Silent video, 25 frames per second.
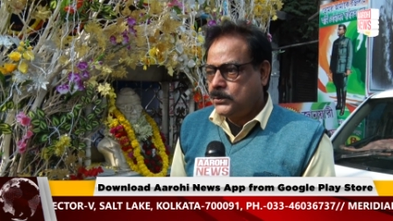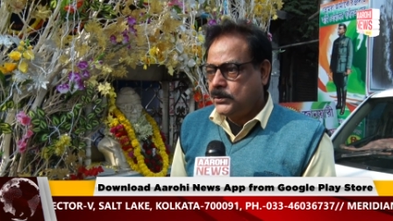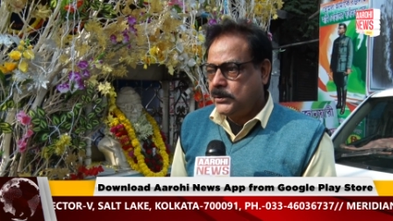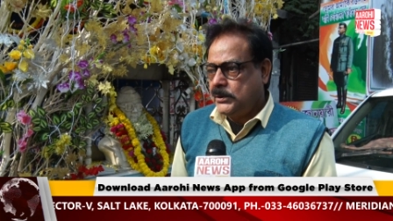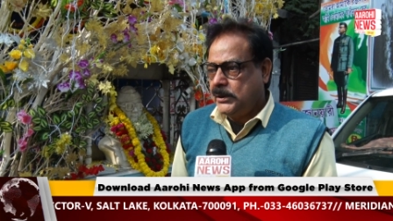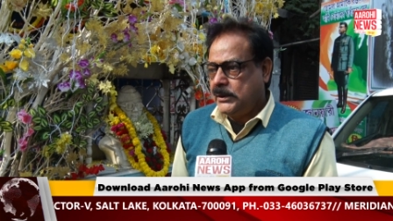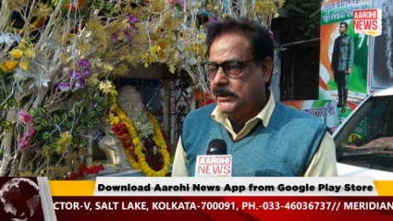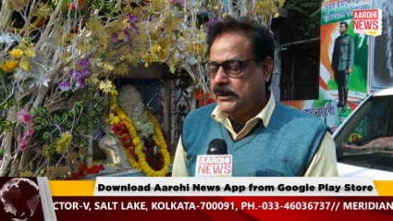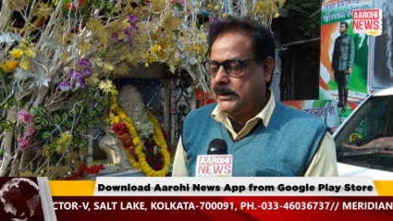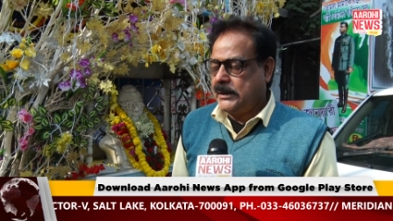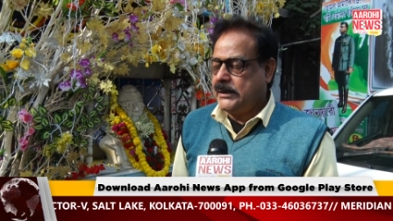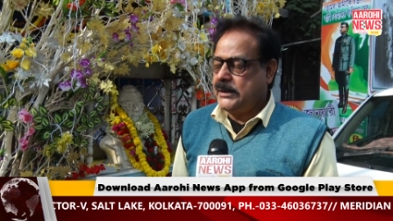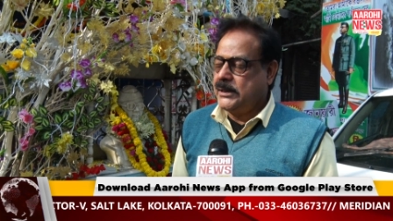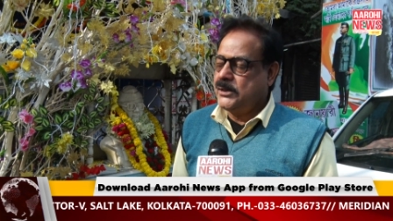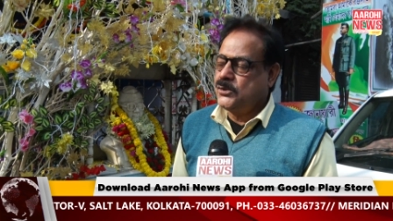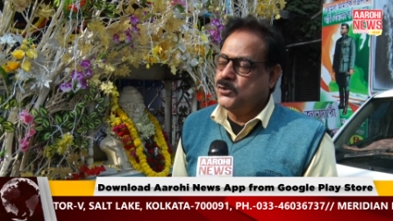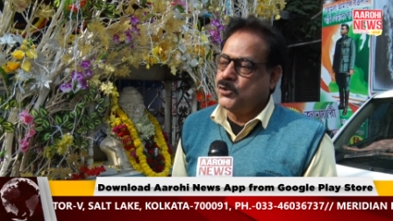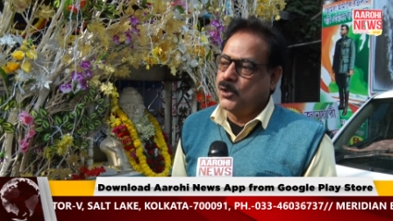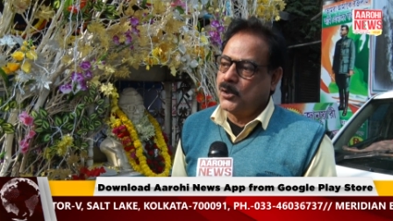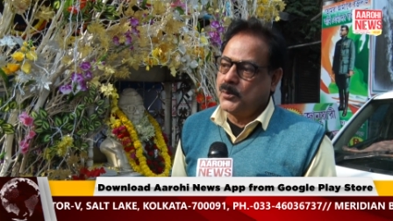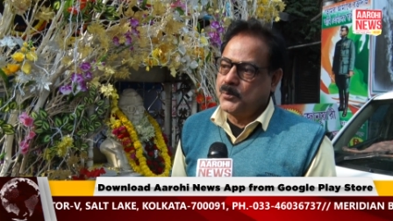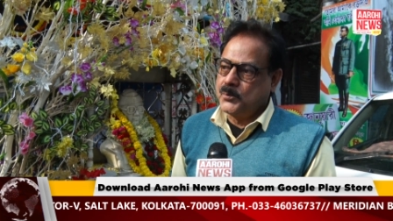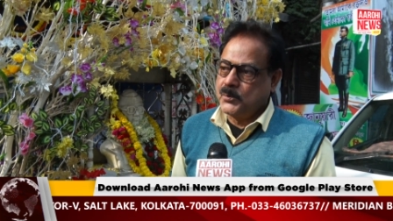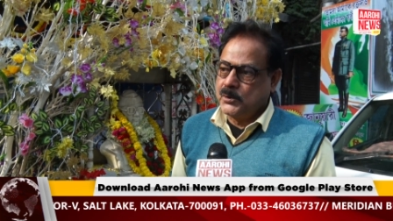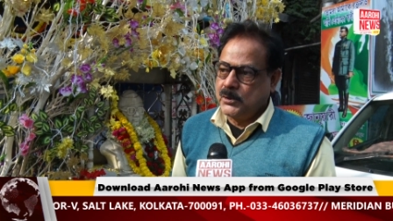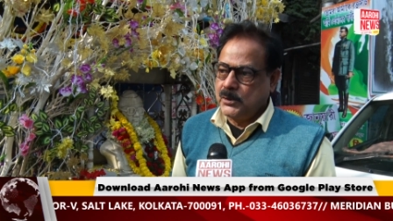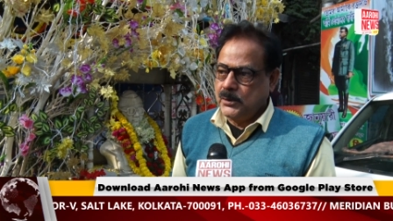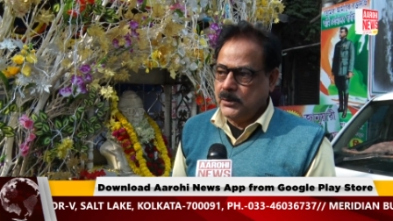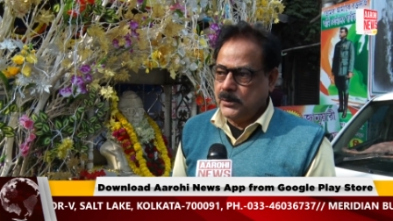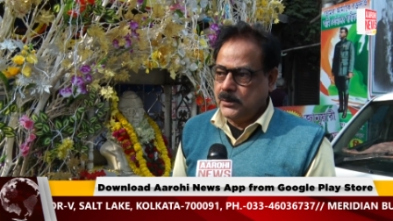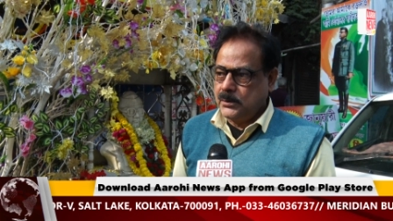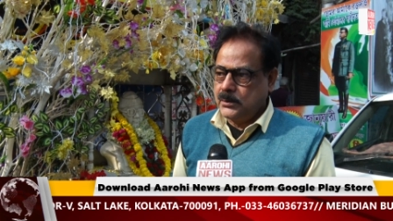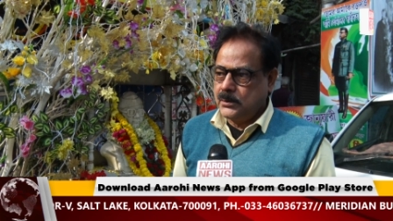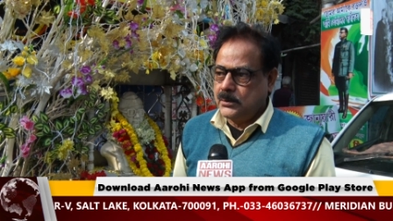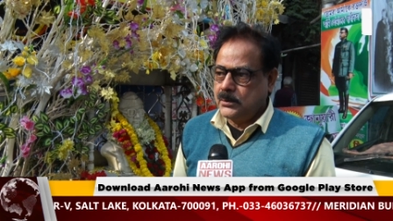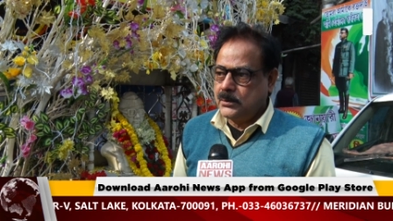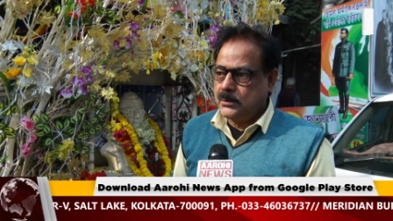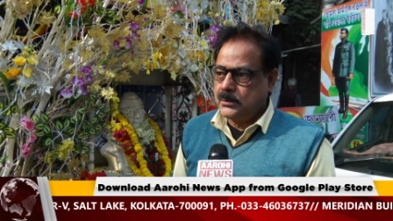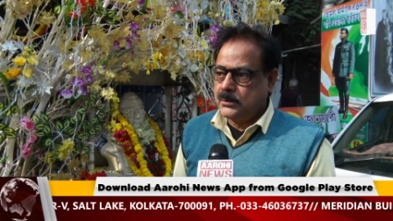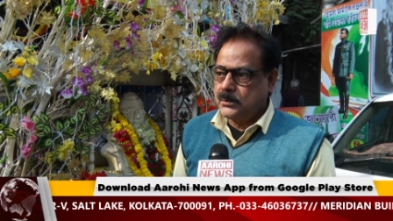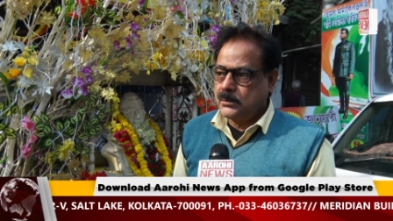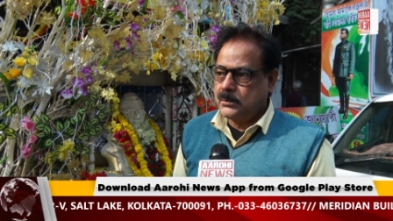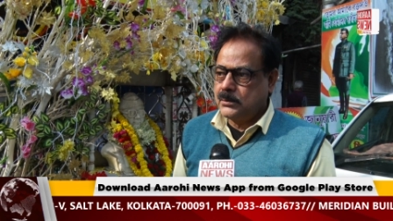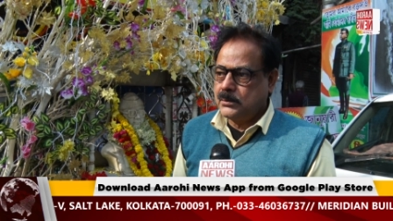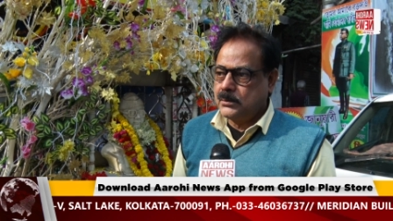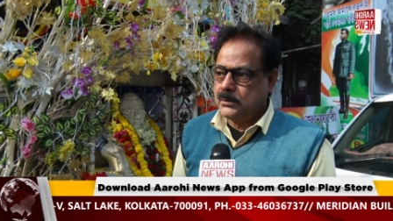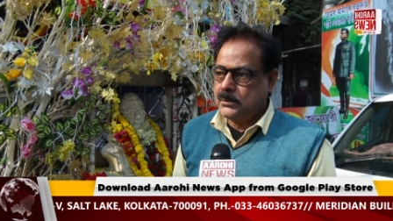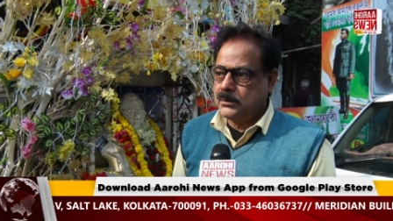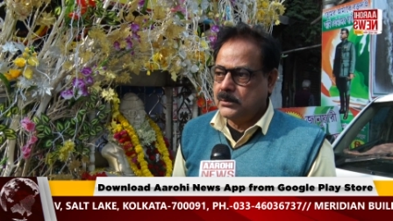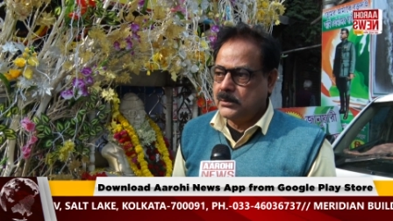নেতাজির জন্মদিন
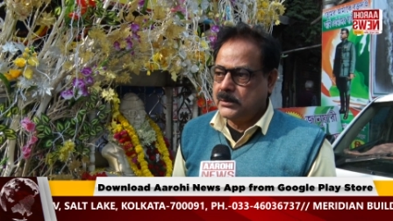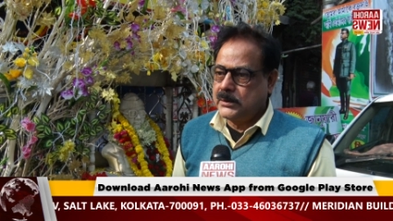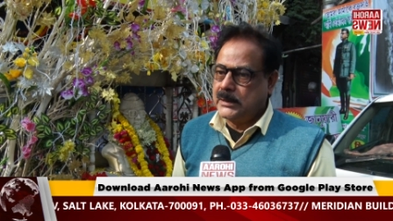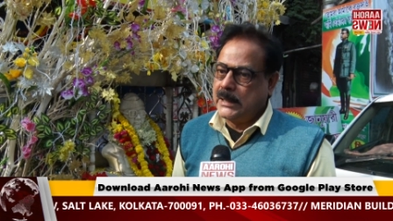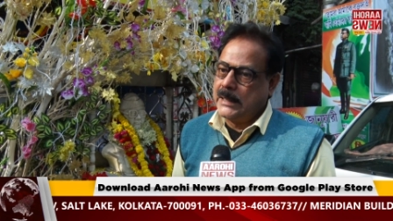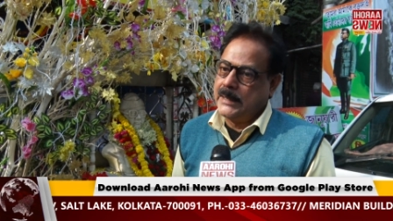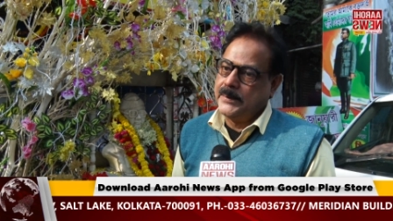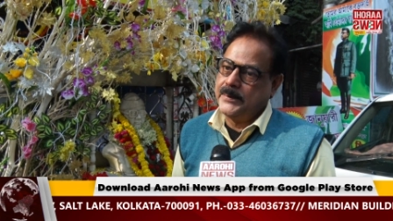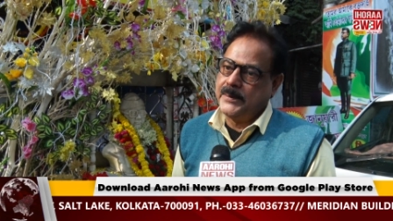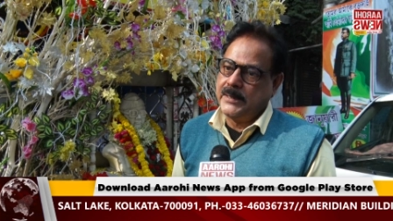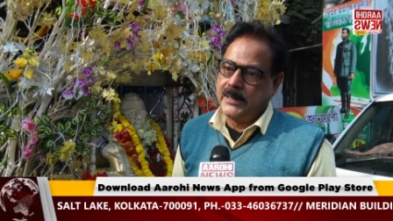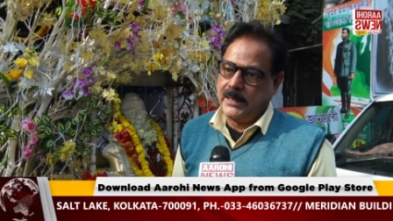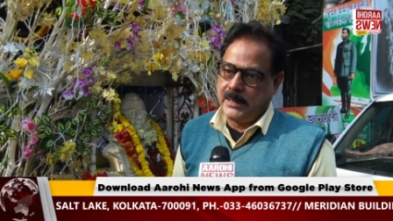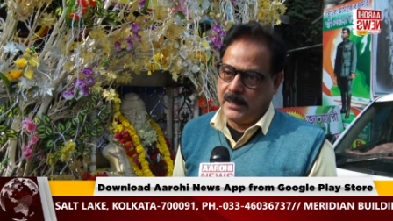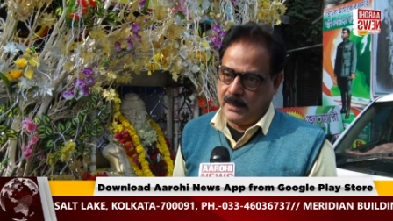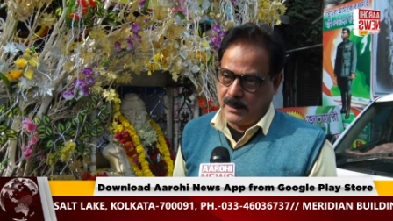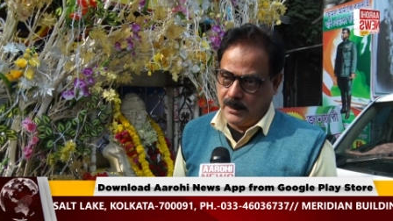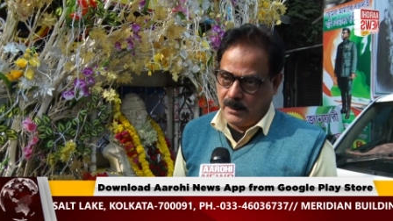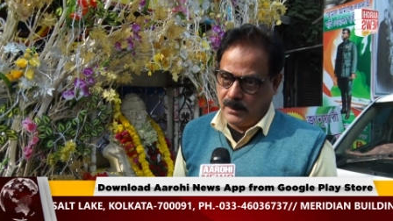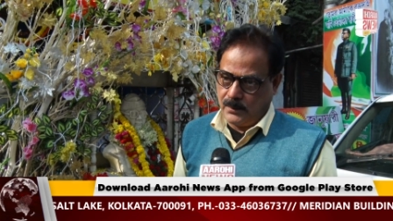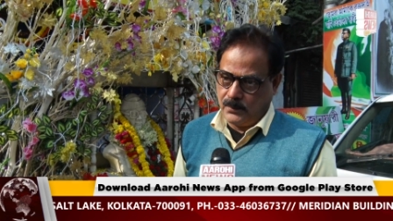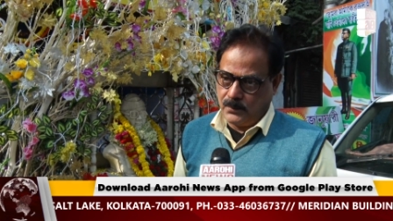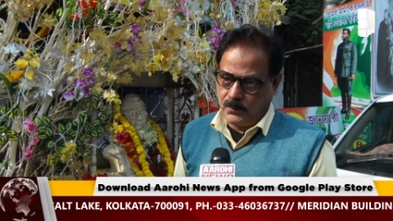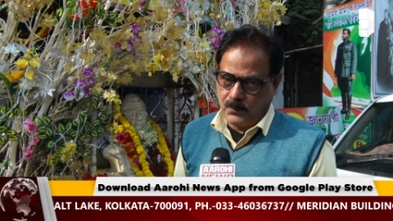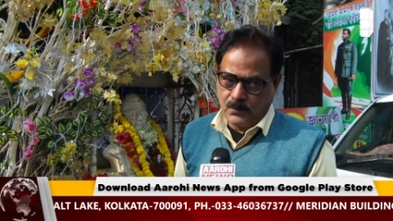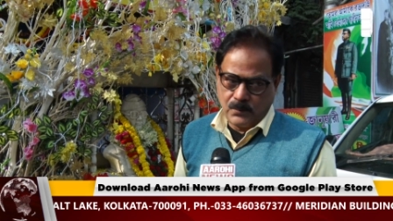তেলেভাজা খাও